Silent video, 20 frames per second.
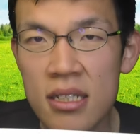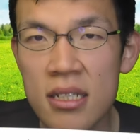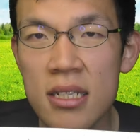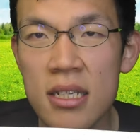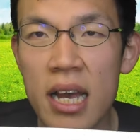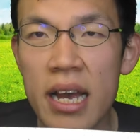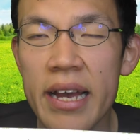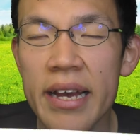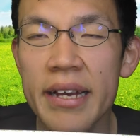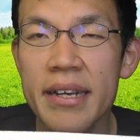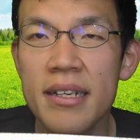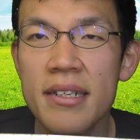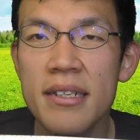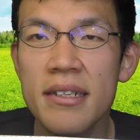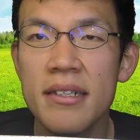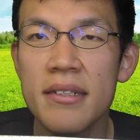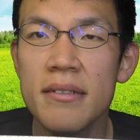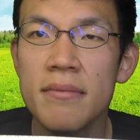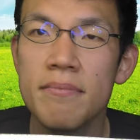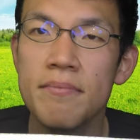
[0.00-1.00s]
ね
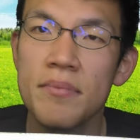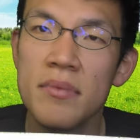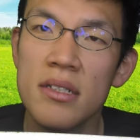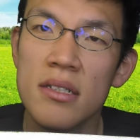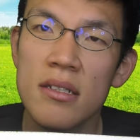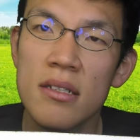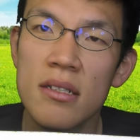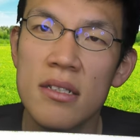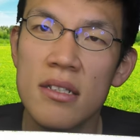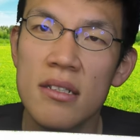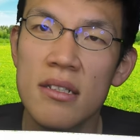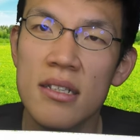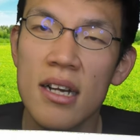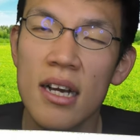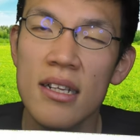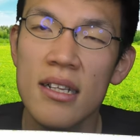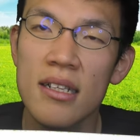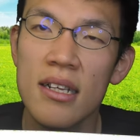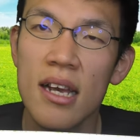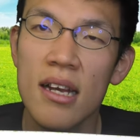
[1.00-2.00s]

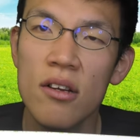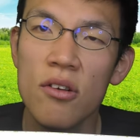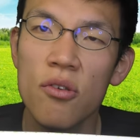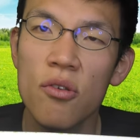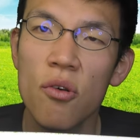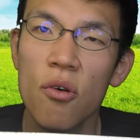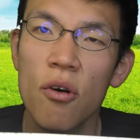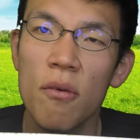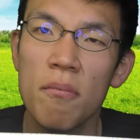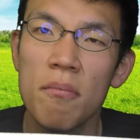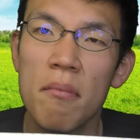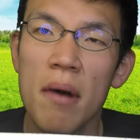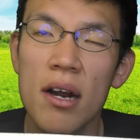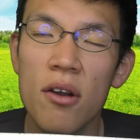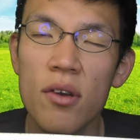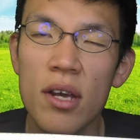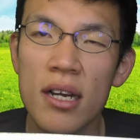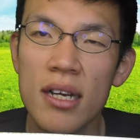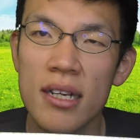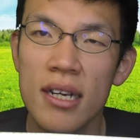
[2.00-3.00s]
結構ま
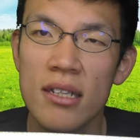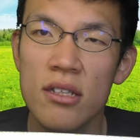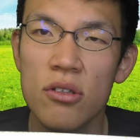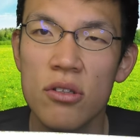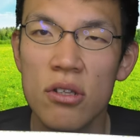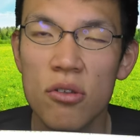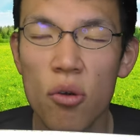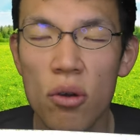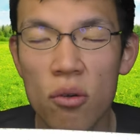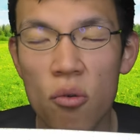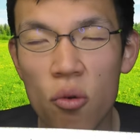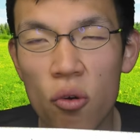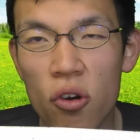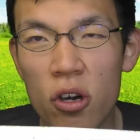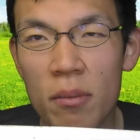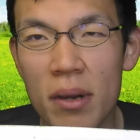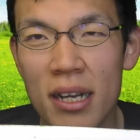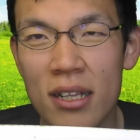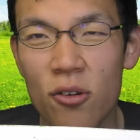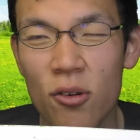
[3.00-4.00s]
ろやかにと
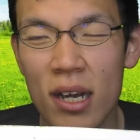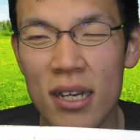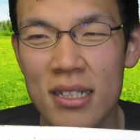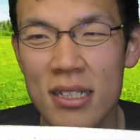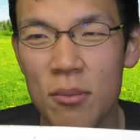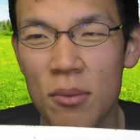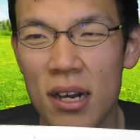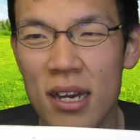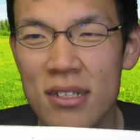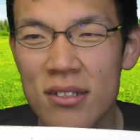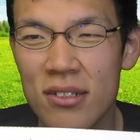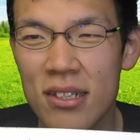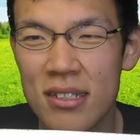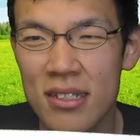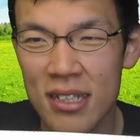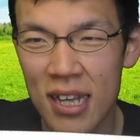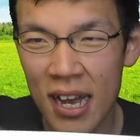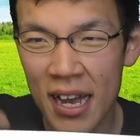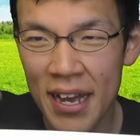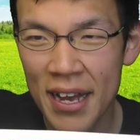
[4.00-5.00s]
心まで溶かしてもらえ
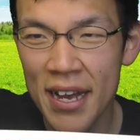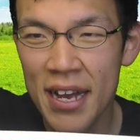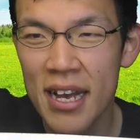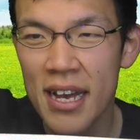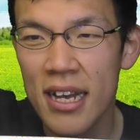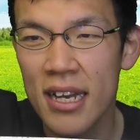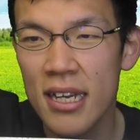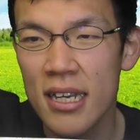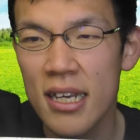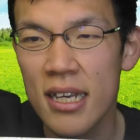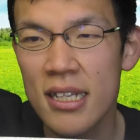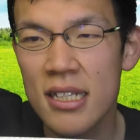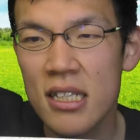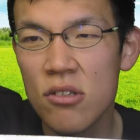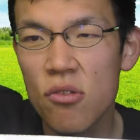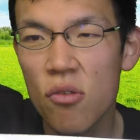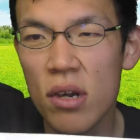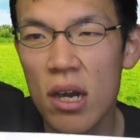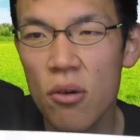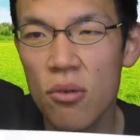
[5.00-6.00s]
い
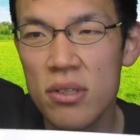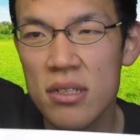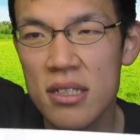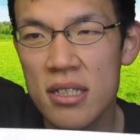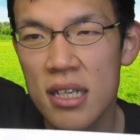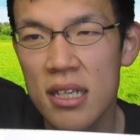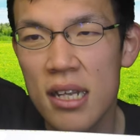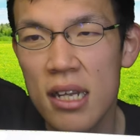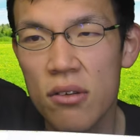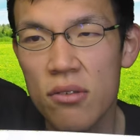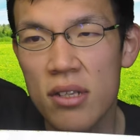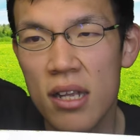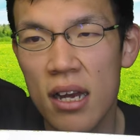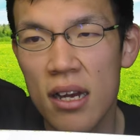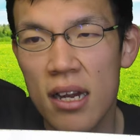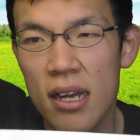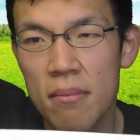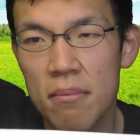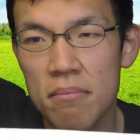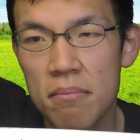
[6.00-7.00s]
ごがお好きなので
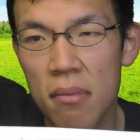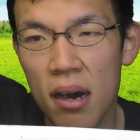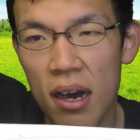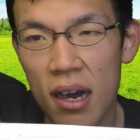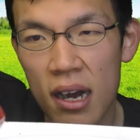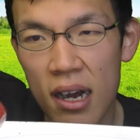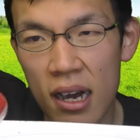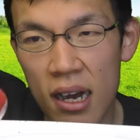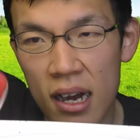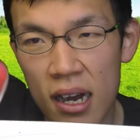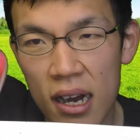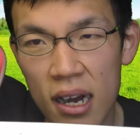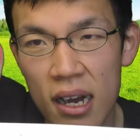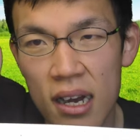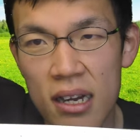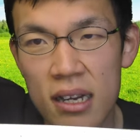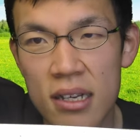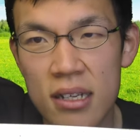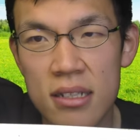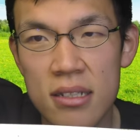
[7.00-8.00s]
あれば
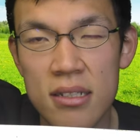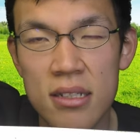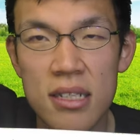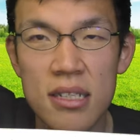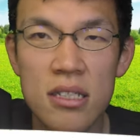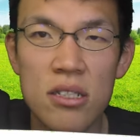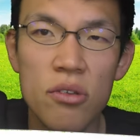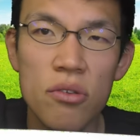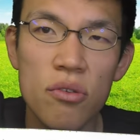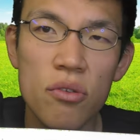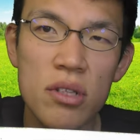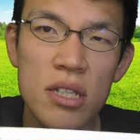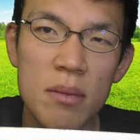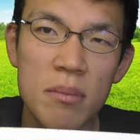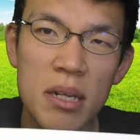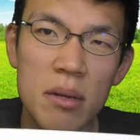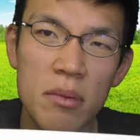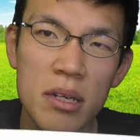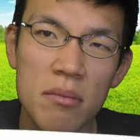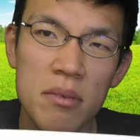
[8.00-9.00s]
一度飲んで
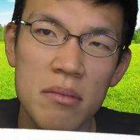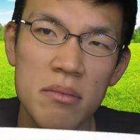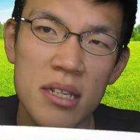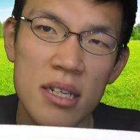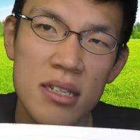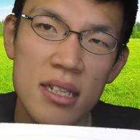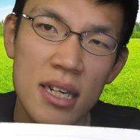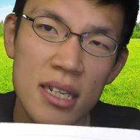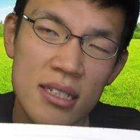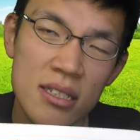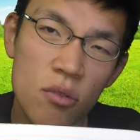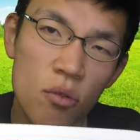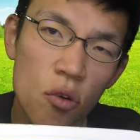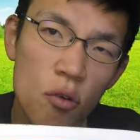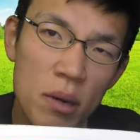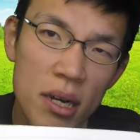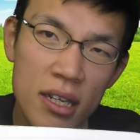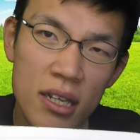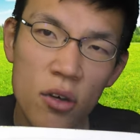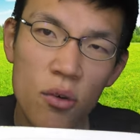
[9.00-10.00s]
みてもいいかもしれませんなんかそこ
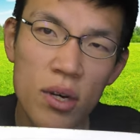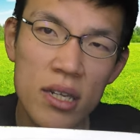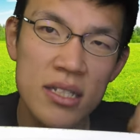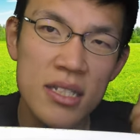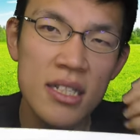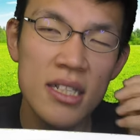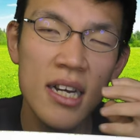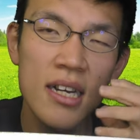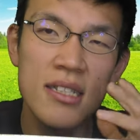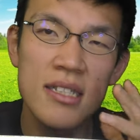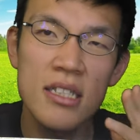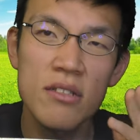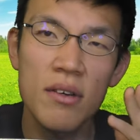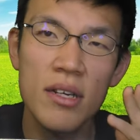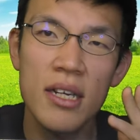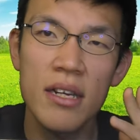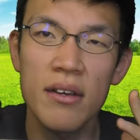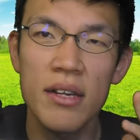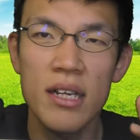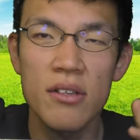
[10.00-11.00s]
まで強烈に感じるわ
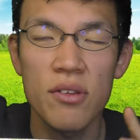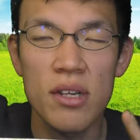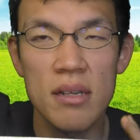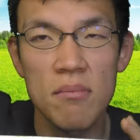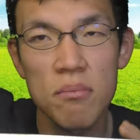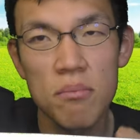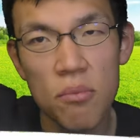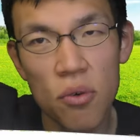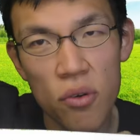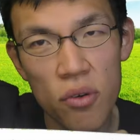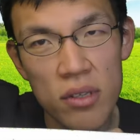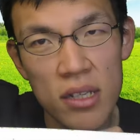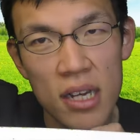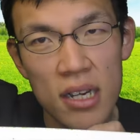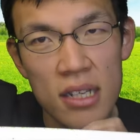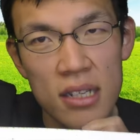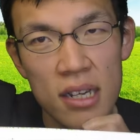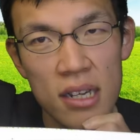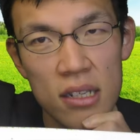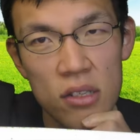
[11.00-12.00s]
けではないので物足
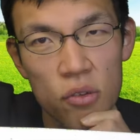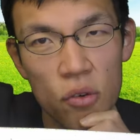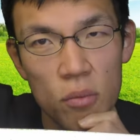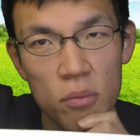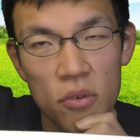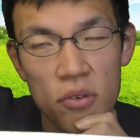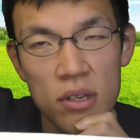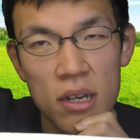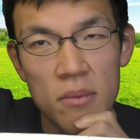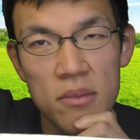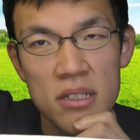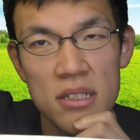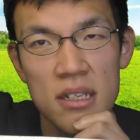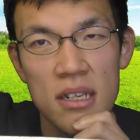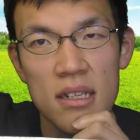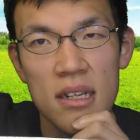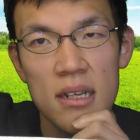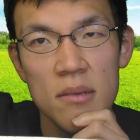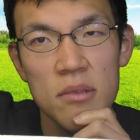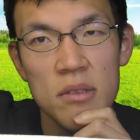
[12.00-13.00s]
りないと思うかもし
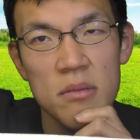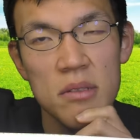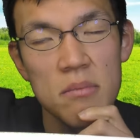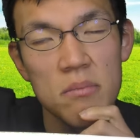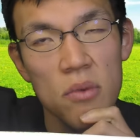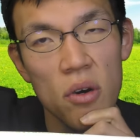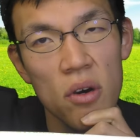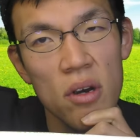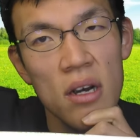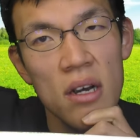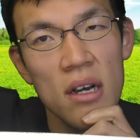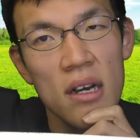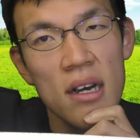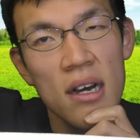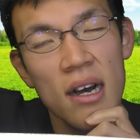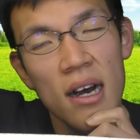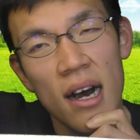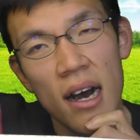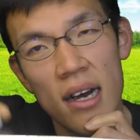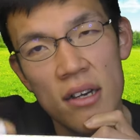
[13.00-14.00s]
れない部分も
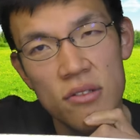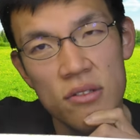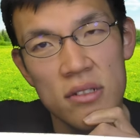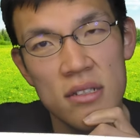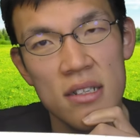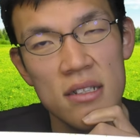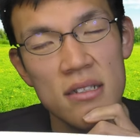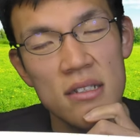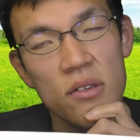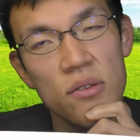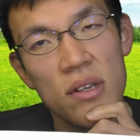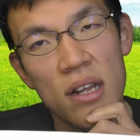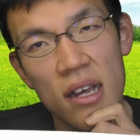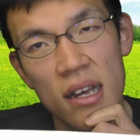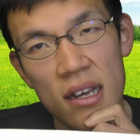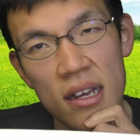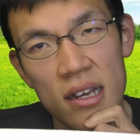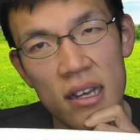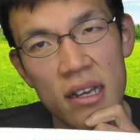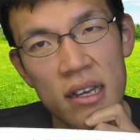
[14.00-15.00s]
あるんですよ
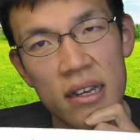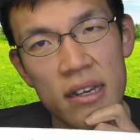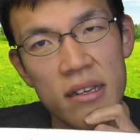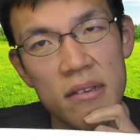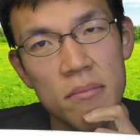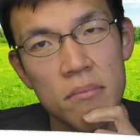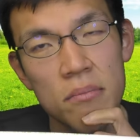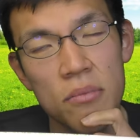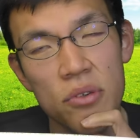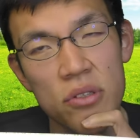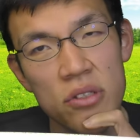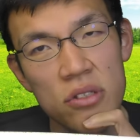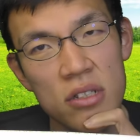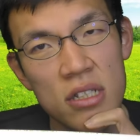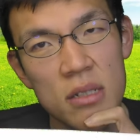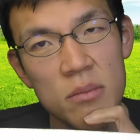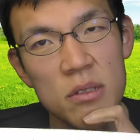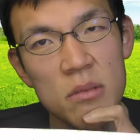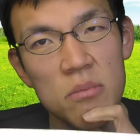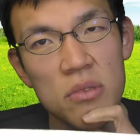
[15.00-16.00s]
ねもうちょっと
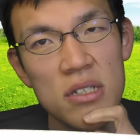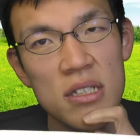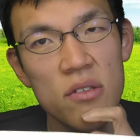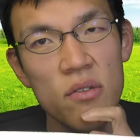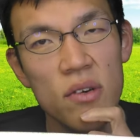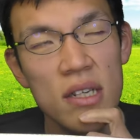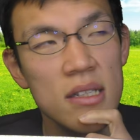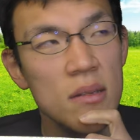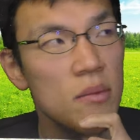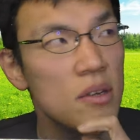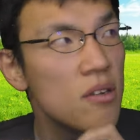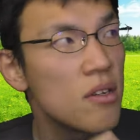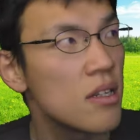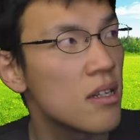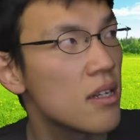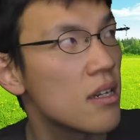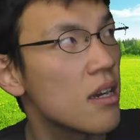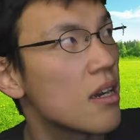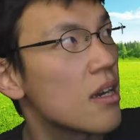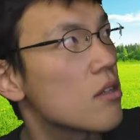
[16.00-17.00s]
自分も強かったもいい
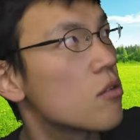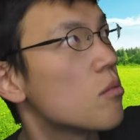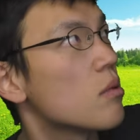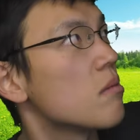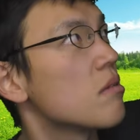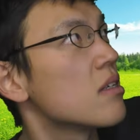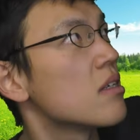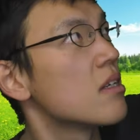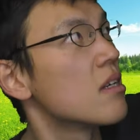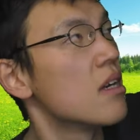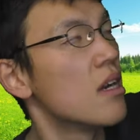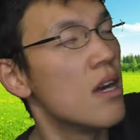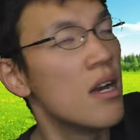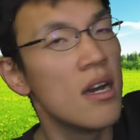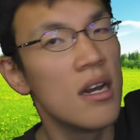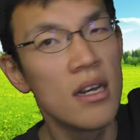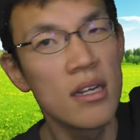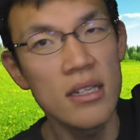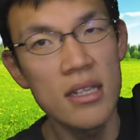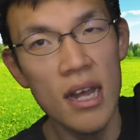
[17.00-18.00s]
かなと思
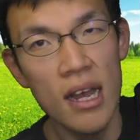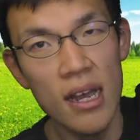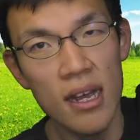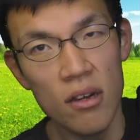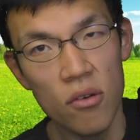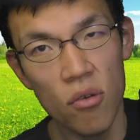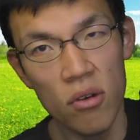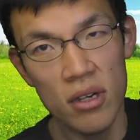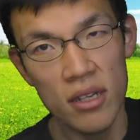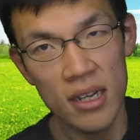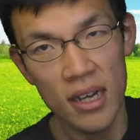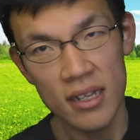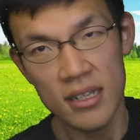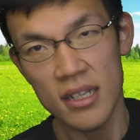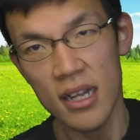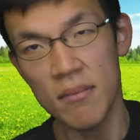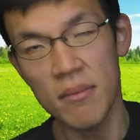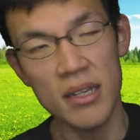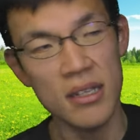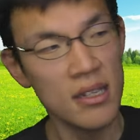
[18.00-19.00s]
うで今回
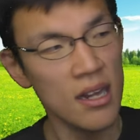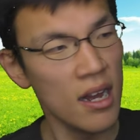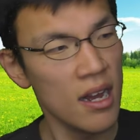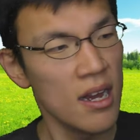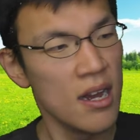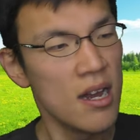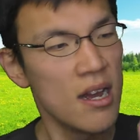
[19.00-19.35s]
食べた